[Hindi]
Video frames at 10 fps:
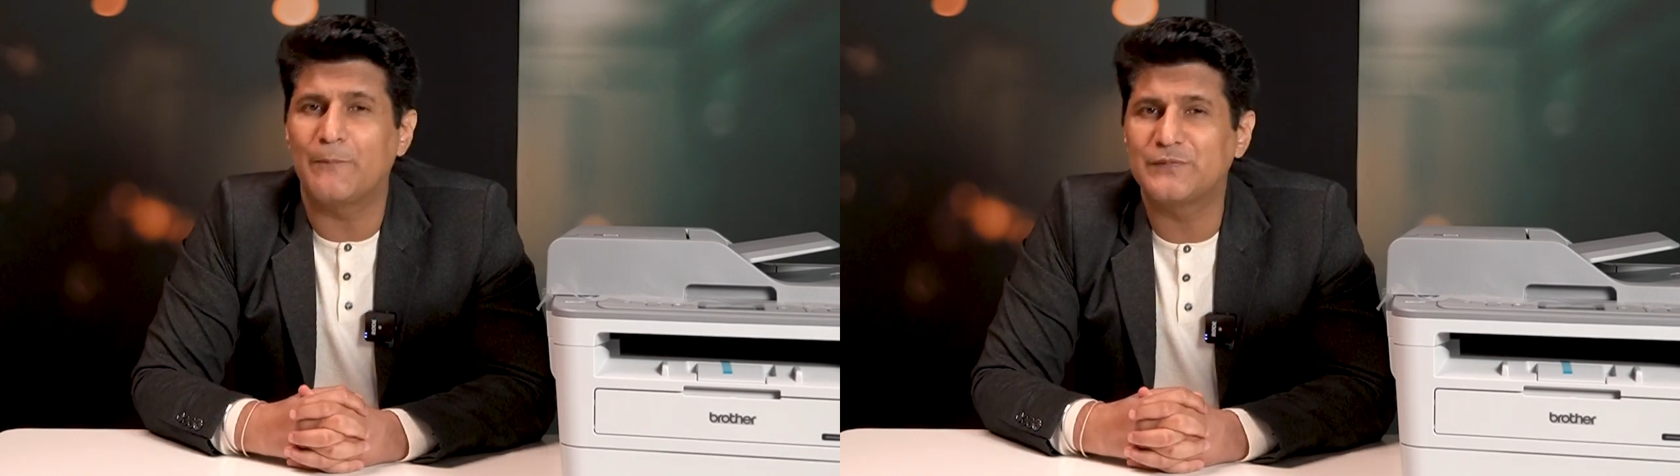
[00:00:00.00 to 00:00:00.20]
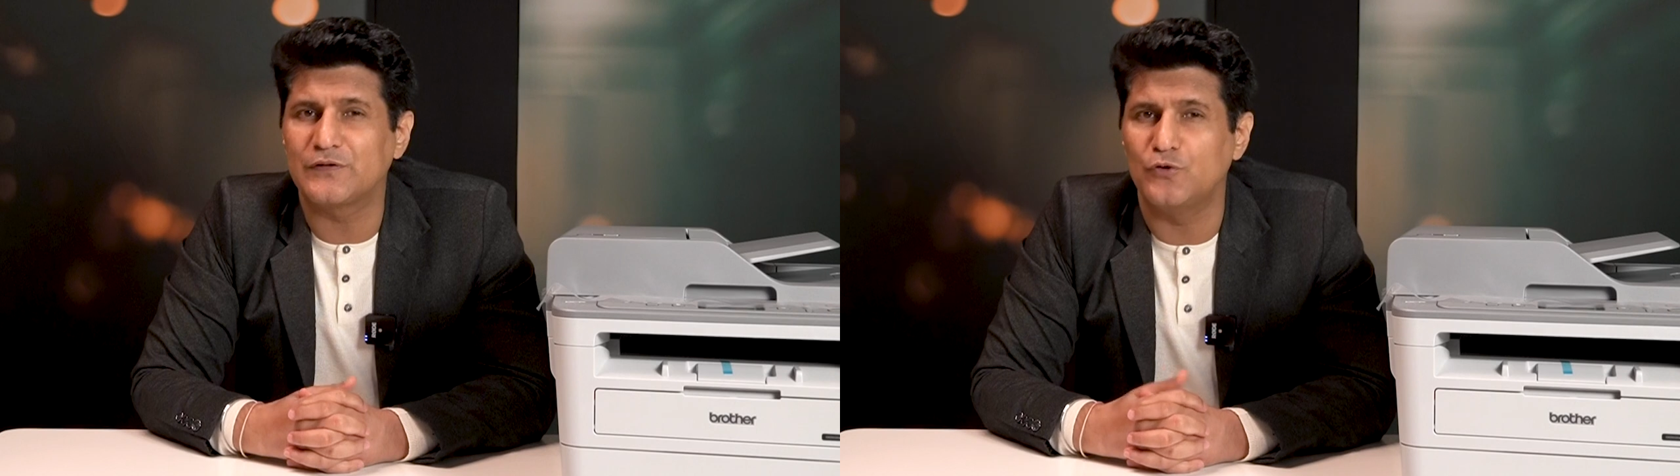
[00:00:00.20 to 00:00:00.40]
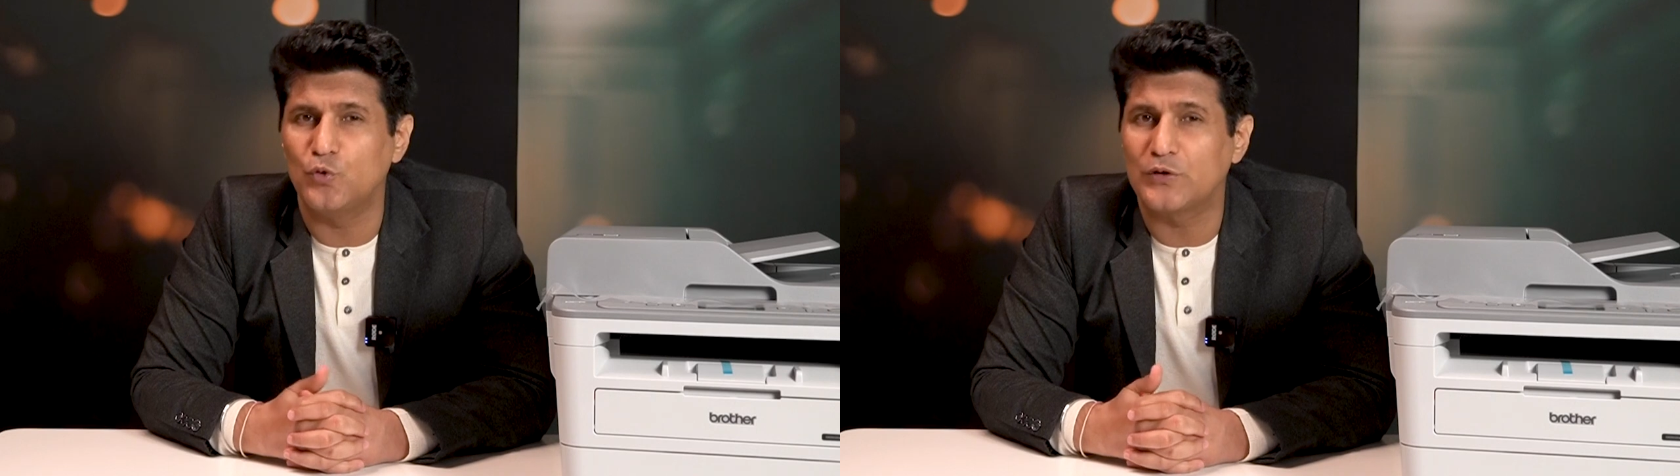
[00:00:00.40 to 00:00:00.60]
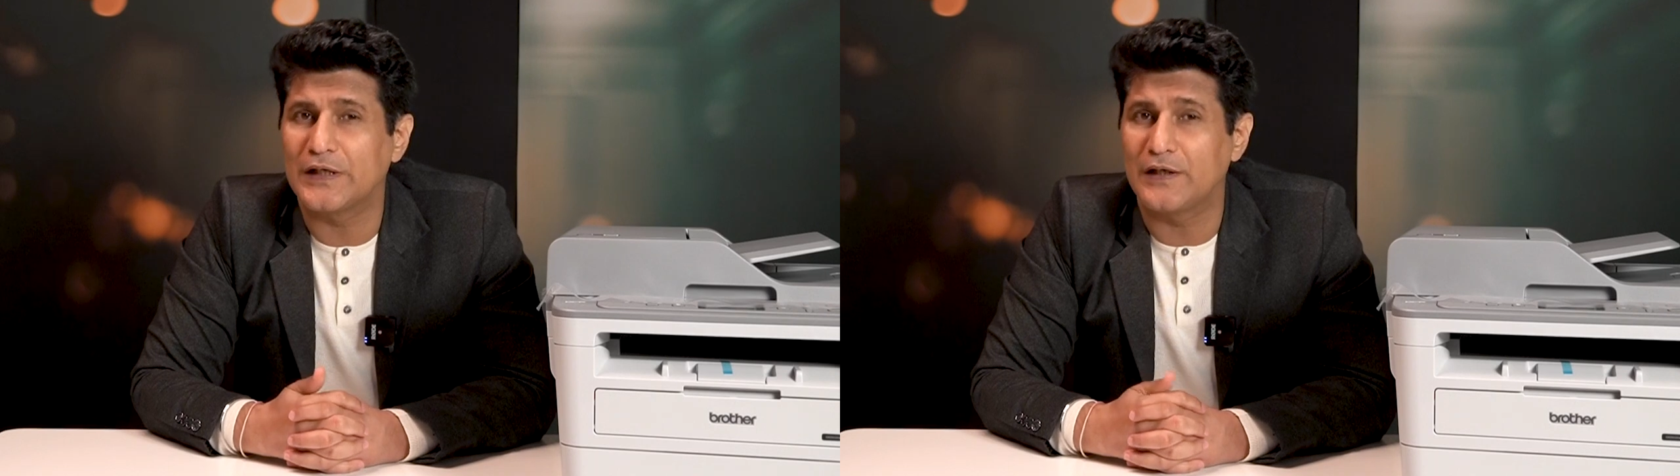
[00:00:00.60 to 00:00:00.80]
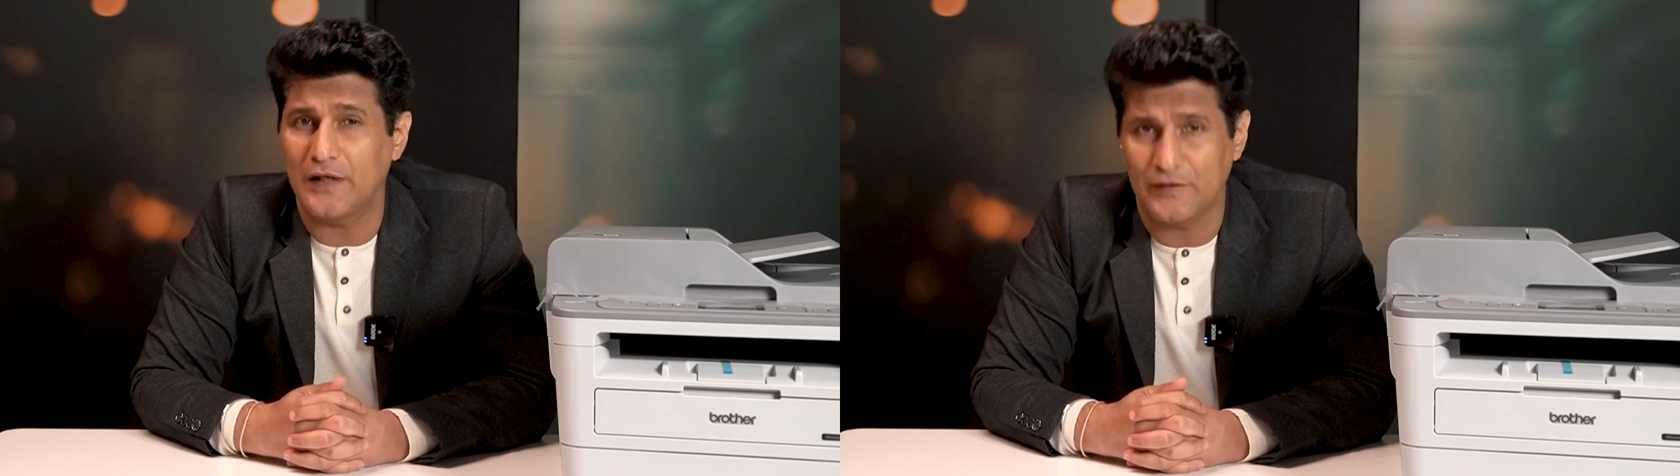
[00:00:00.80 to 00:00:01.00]
एब्सोल्यूट
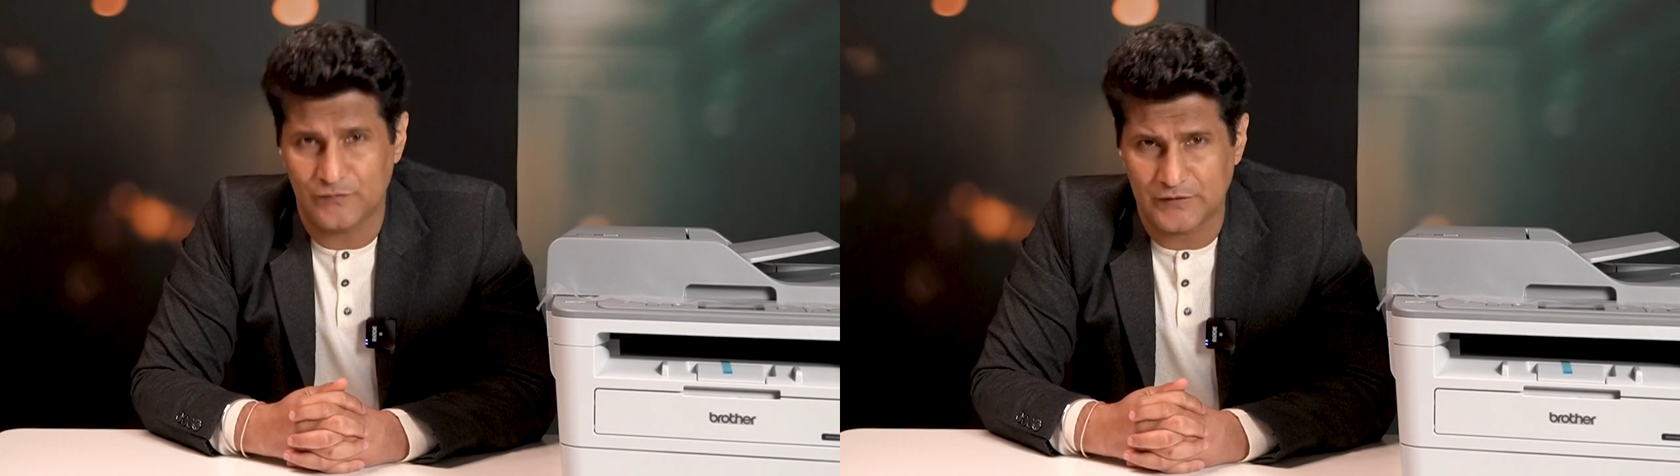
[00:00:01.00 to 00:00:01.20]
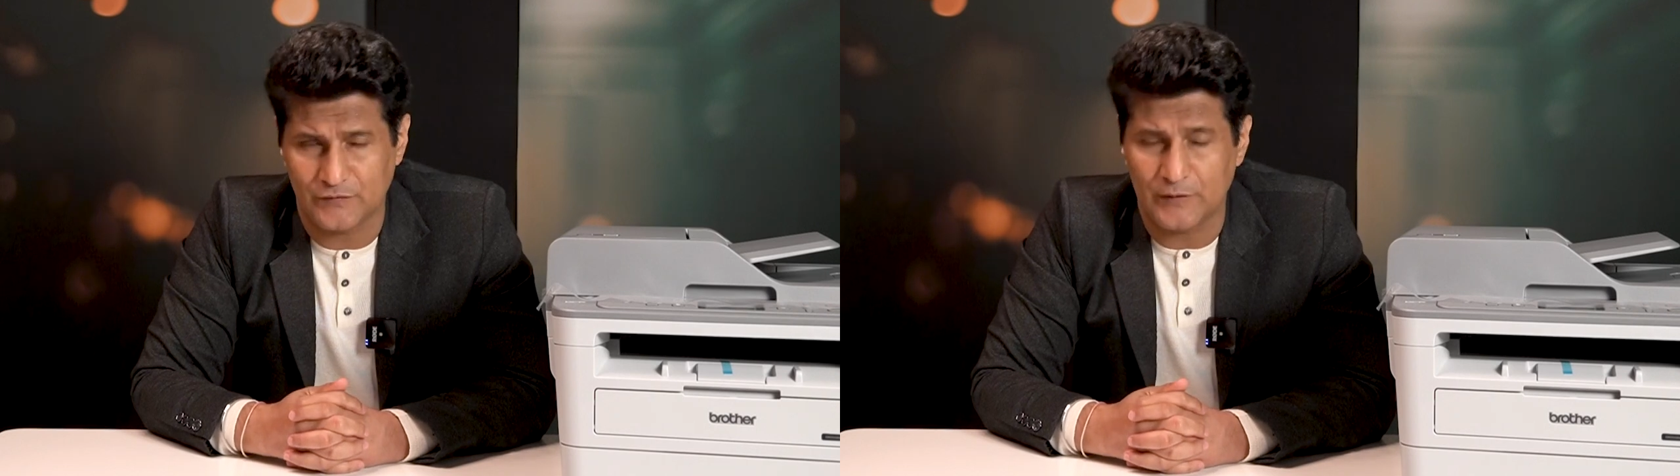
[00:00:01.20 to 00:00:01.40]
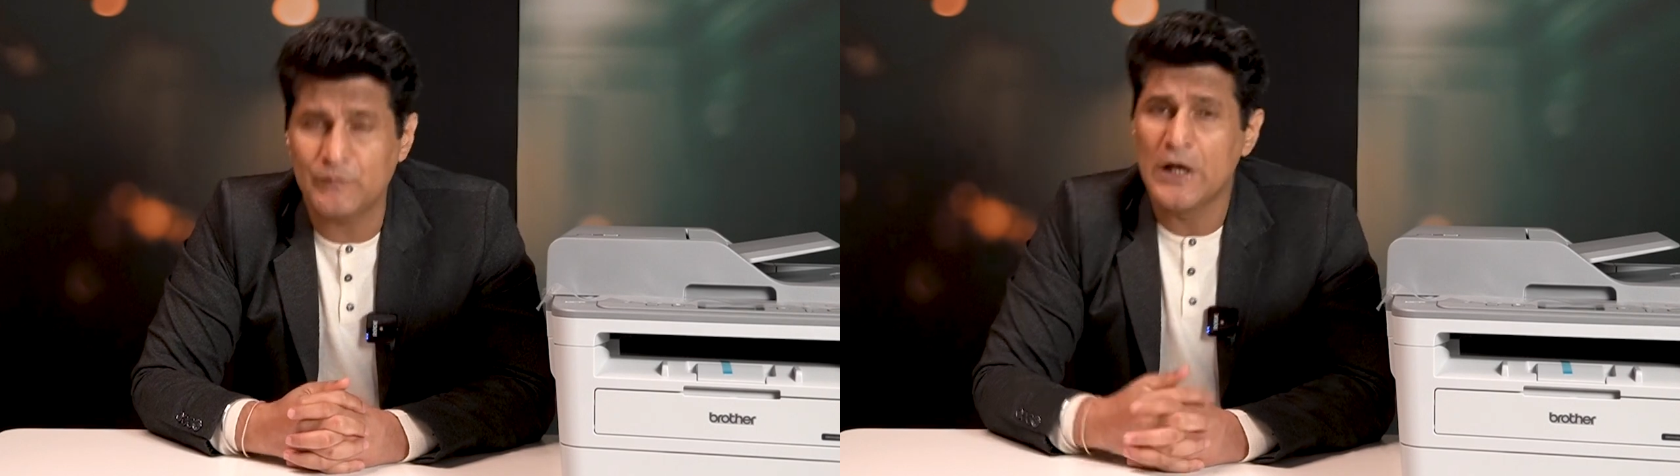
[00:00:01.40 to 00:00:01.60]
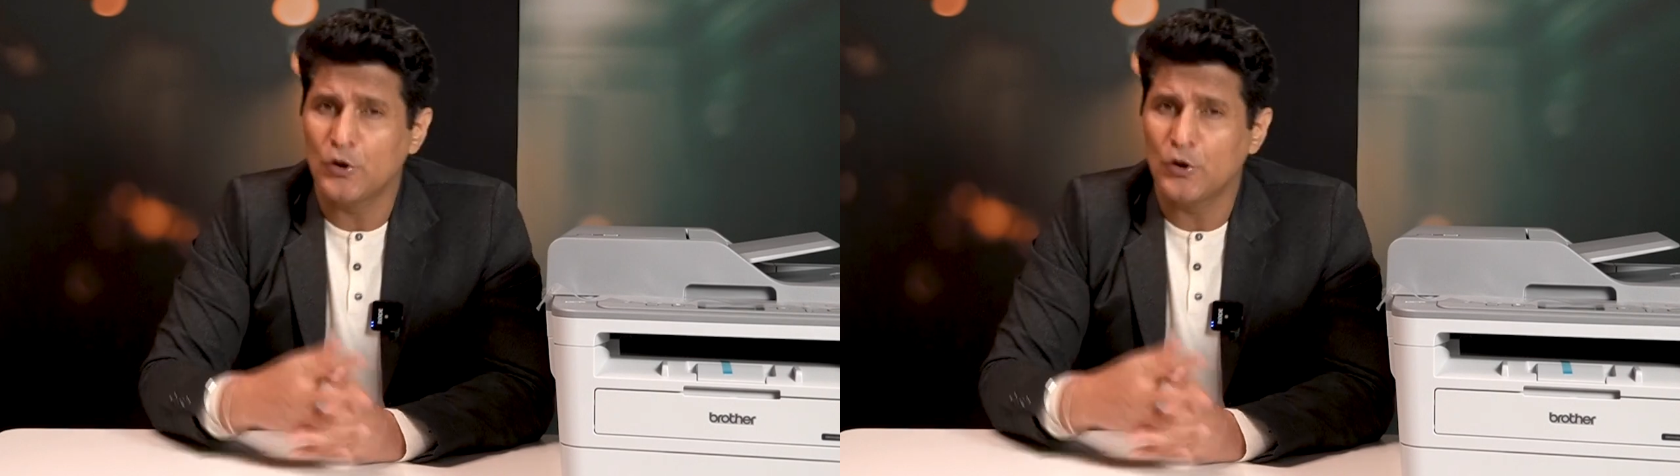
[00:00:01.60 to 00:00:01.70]
लाइफ सेवर